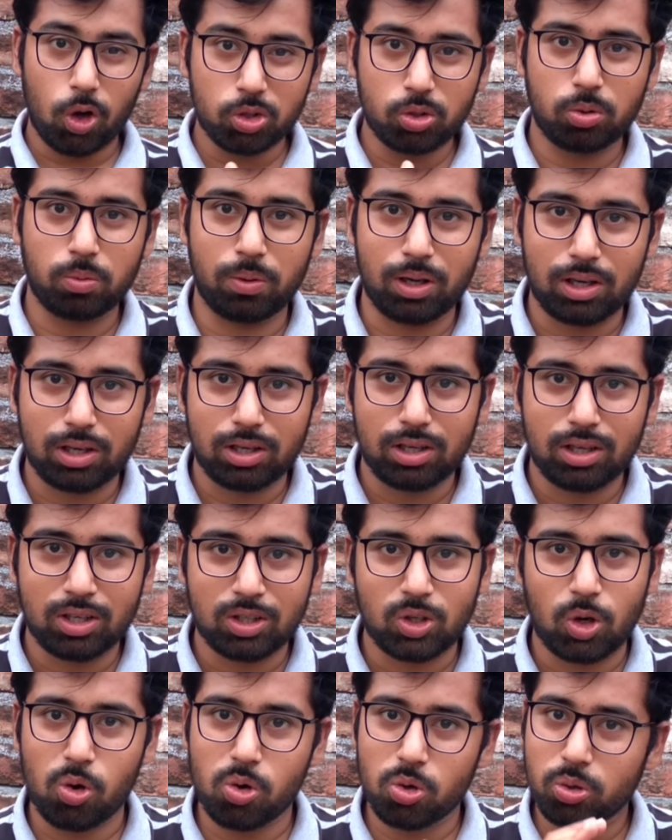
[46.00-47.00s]
অথবা
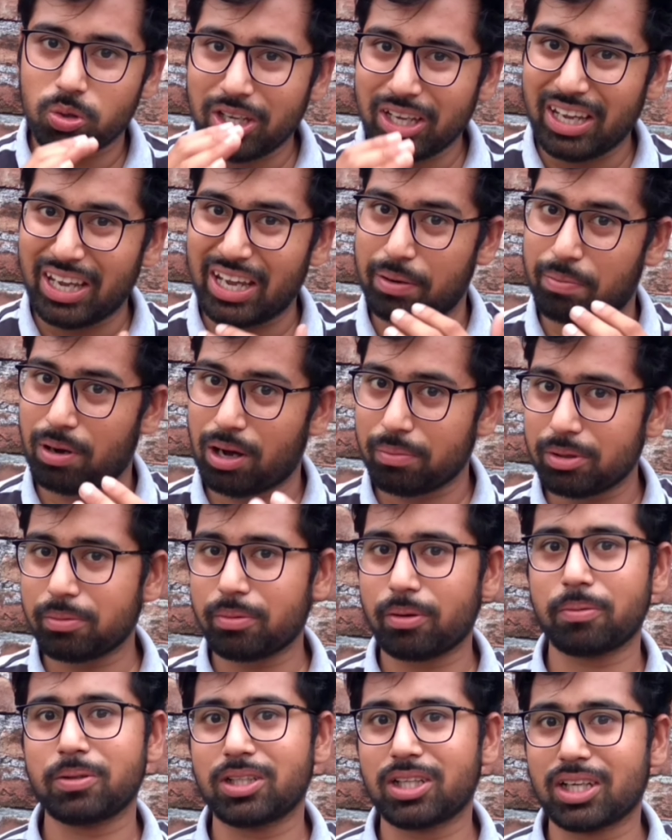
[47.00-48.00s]
কখনো কি এভাবে
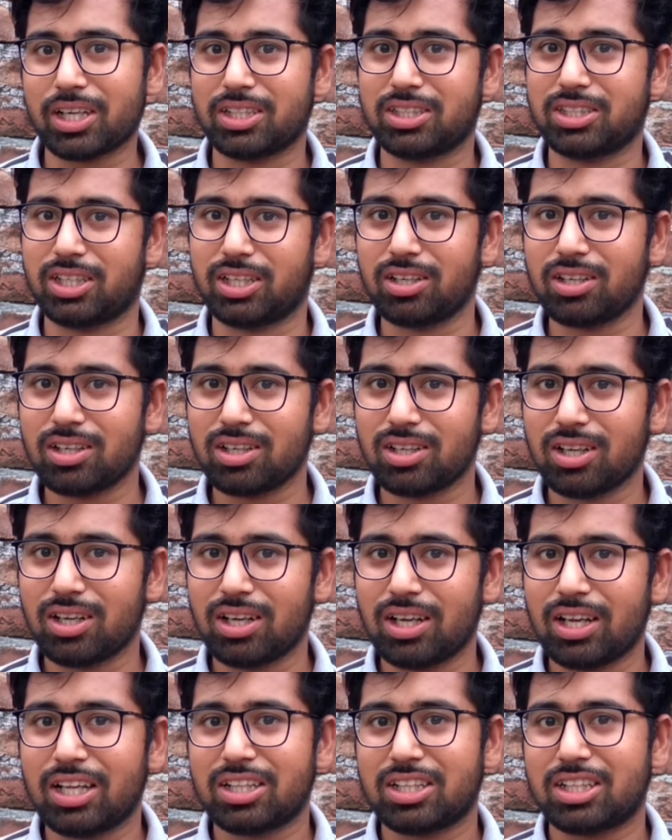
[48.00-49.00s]
ভেবে দেখেছেন
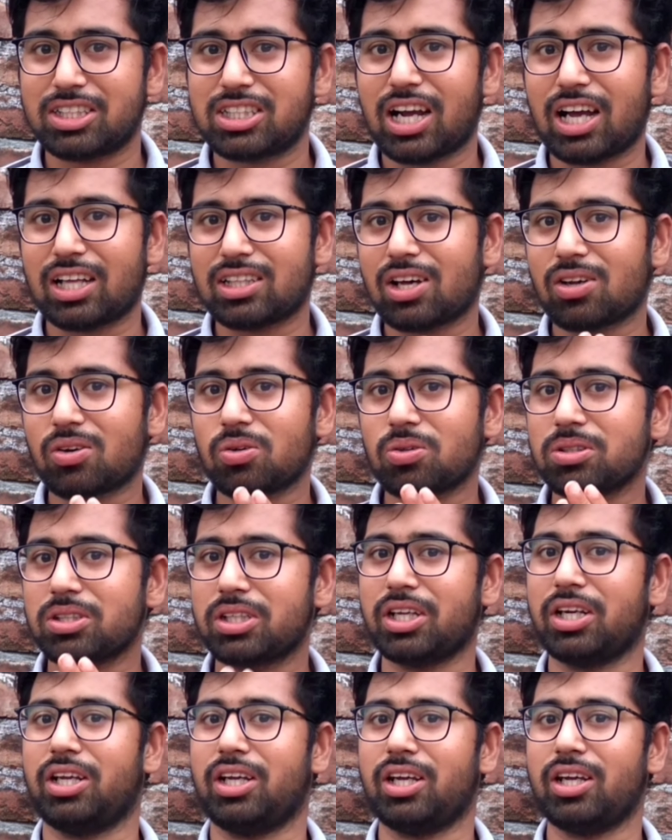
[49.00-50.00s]
যে সাধারণ
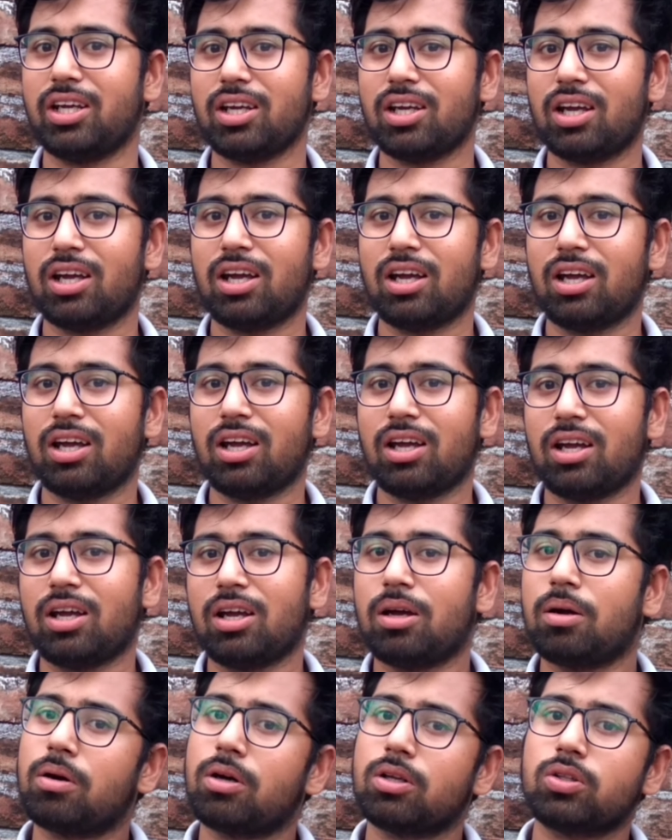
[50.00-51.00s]
দিনে
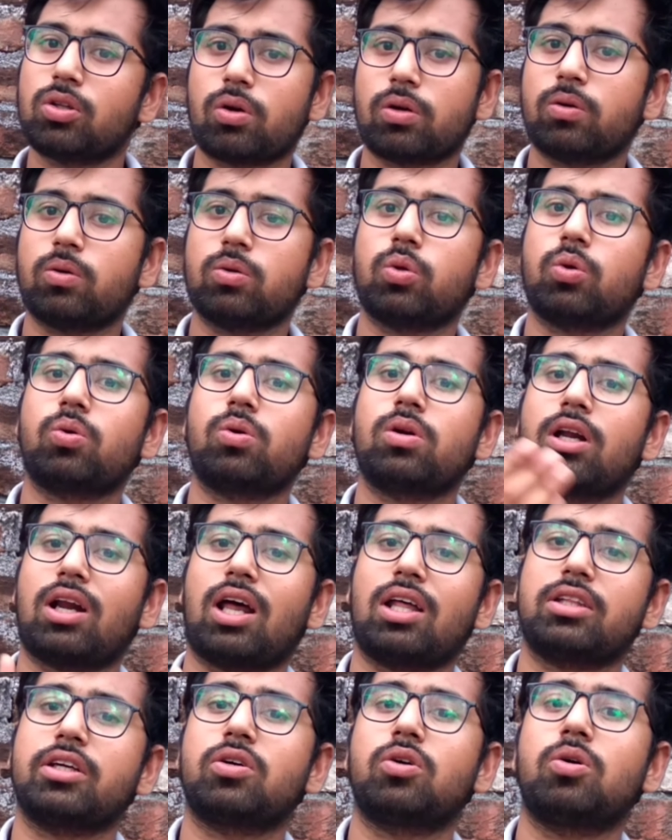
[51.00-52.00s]
ধরুন ধরুন
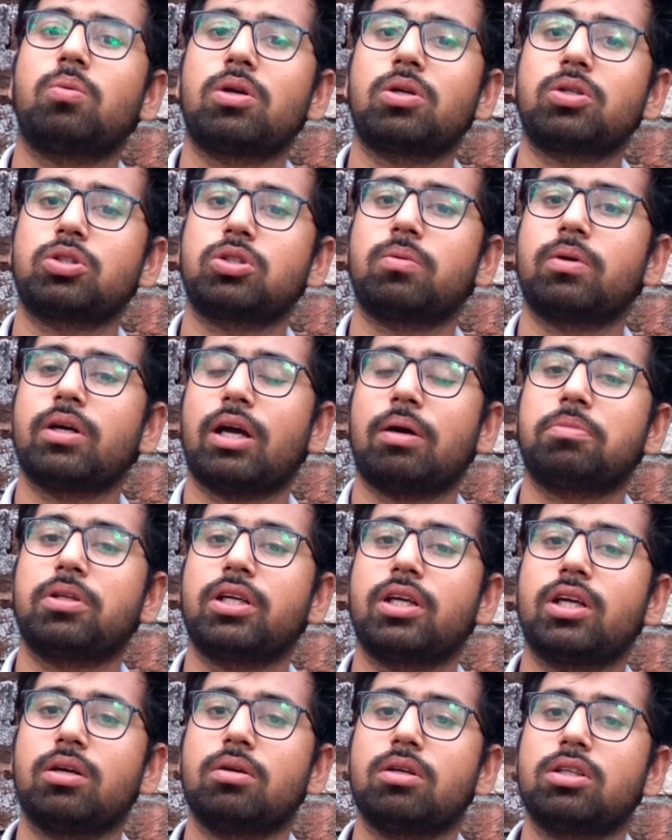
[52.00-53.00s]
রাতে ঘুমানোর সময়
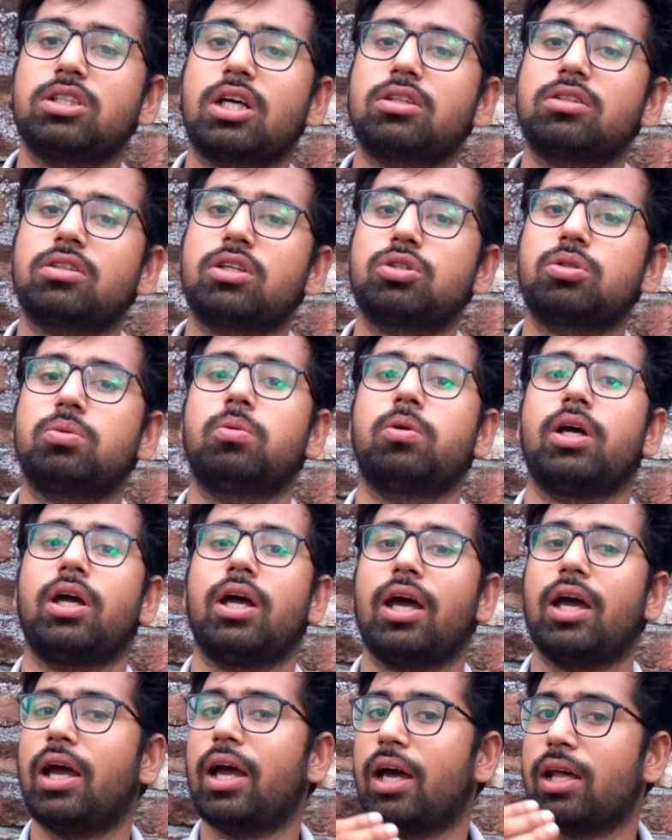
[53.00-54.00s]
আপনি সাতটার সময়
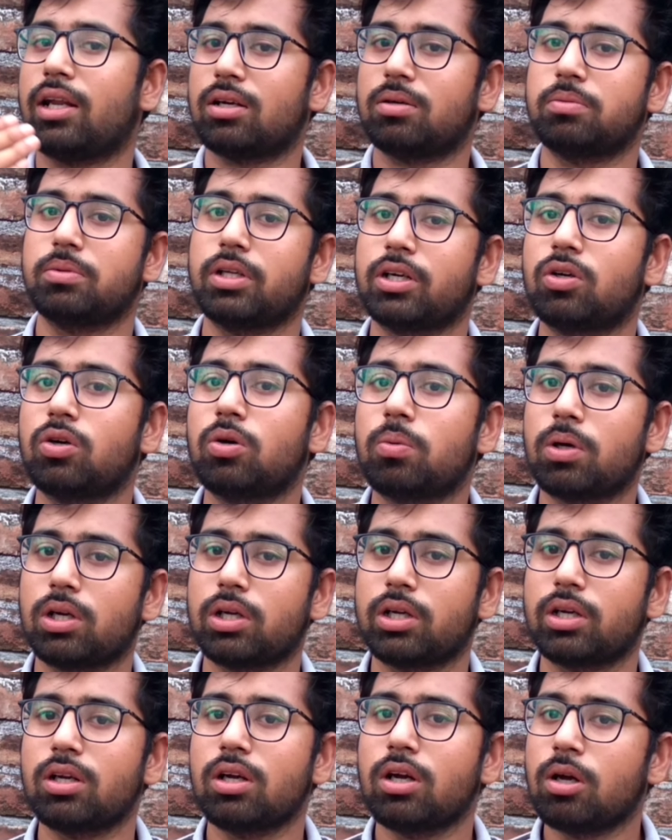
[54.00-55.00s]
অ্যালার্ম দিয়ে
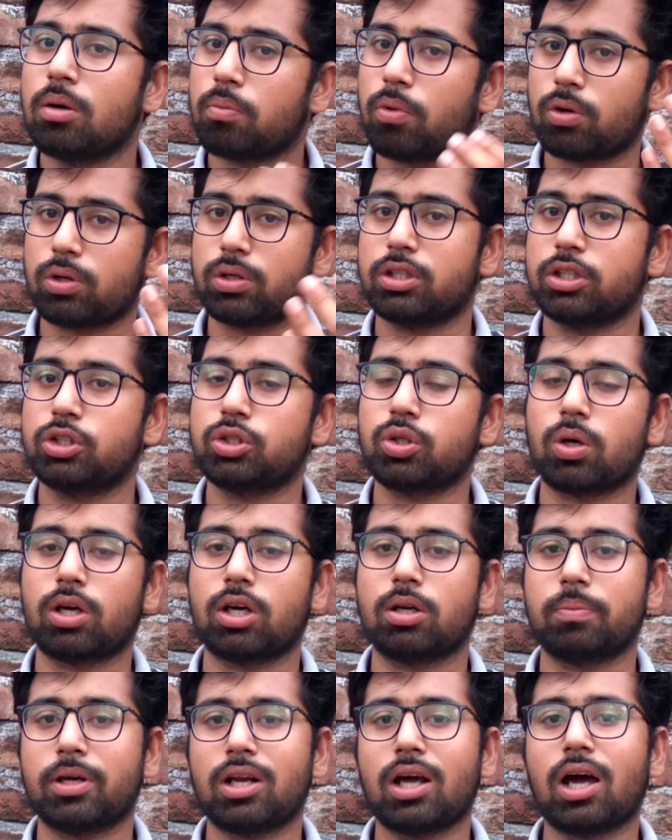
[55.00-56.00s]
ঘুমালেন পরের দিন
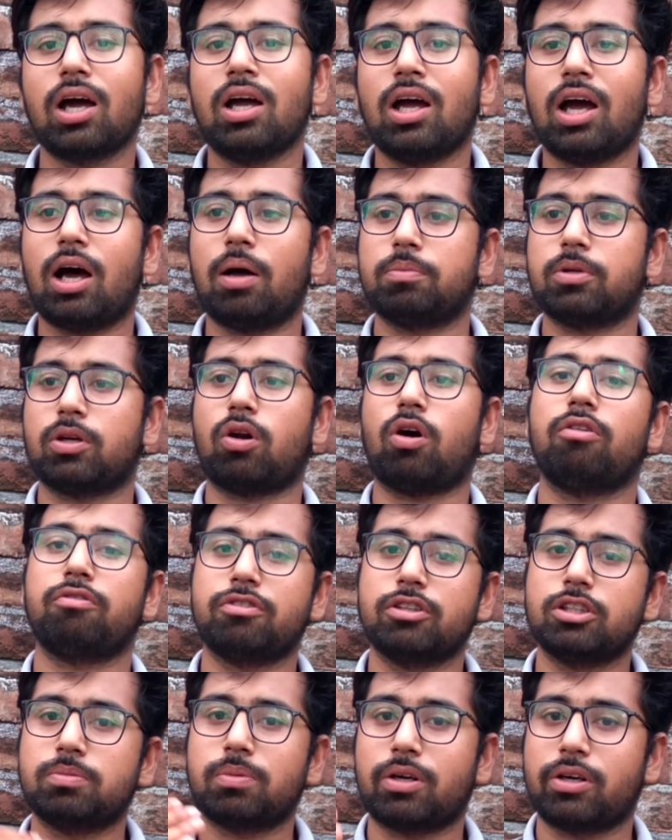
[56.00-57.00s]
সকালবেলা আপনার
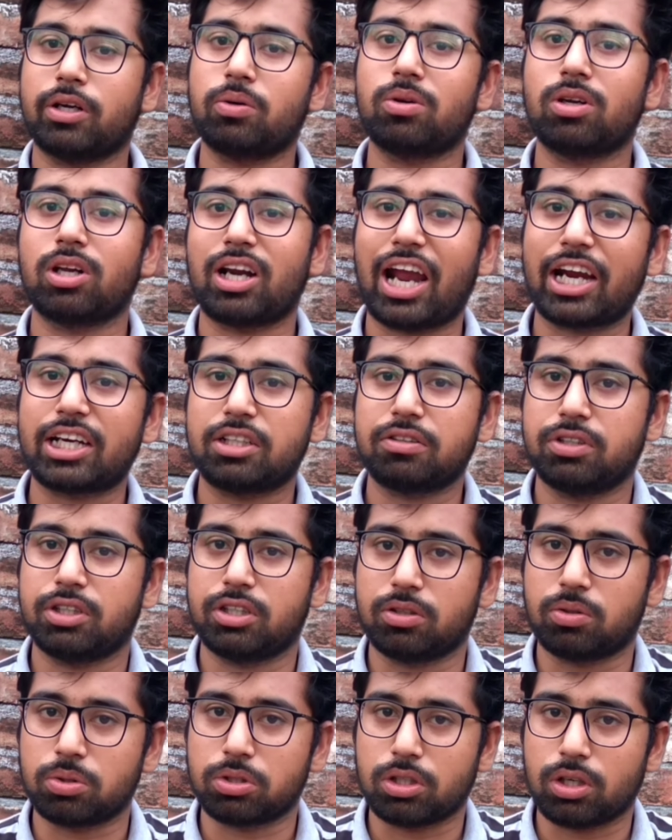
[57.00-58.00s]
অফিস বা রেগুলার
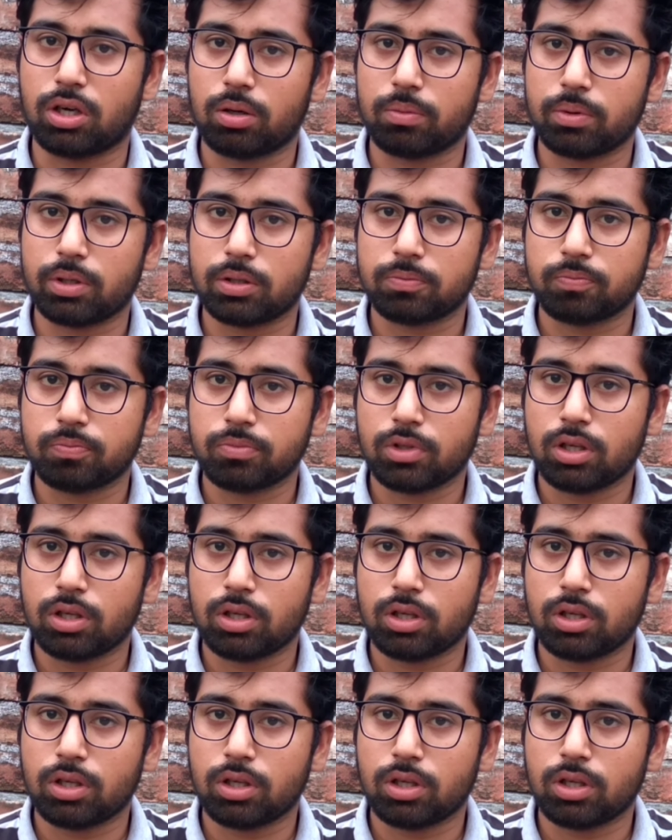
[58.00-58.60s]
অ্যাক্টিভিটি করতে হবে